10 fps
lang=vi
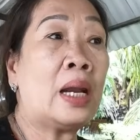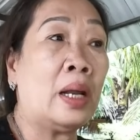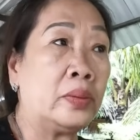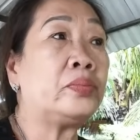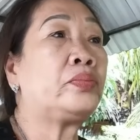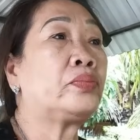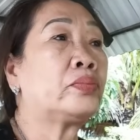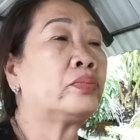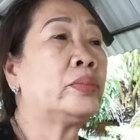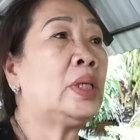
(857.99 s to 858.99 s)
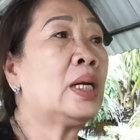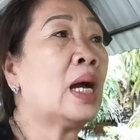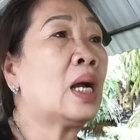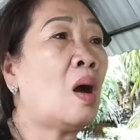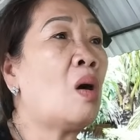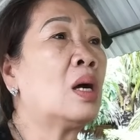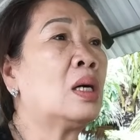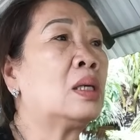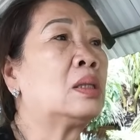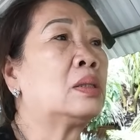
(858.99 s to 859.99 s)
gia đình đúng rồi với các con
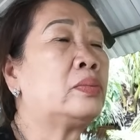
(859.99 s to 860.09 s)
mà,